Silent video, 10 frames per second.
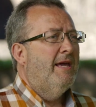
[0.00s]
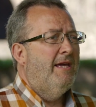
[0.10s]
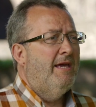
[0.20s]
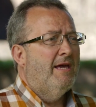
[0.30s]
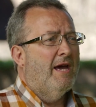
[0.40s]

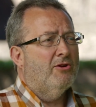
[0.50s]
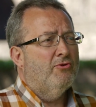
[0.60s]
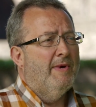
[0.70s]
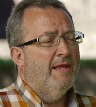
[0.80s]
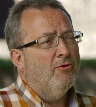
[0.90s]
y a
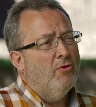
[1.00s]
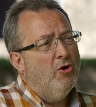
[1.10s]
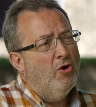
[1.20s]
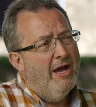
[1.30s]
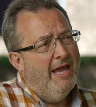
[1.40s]
su vez
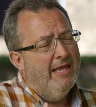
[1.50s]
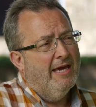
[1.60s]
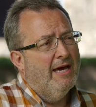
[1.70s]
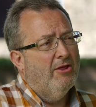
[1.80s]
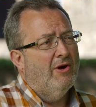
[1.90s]
luego he
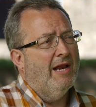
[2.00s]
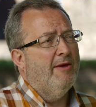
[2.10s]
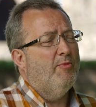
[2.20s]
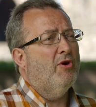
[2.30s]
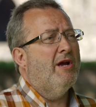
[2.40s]
llegado a la
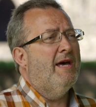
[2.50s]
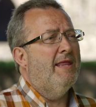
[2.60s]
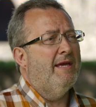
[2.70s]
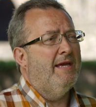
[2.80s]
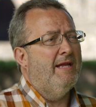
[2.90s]
época
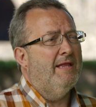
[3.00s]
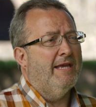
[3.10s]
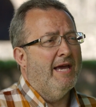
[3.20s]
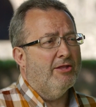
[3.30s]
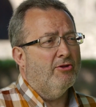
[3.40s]
del
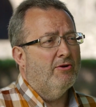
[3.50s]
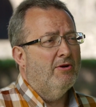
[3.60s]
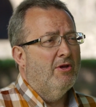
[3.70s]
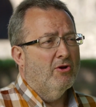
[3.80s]
teatro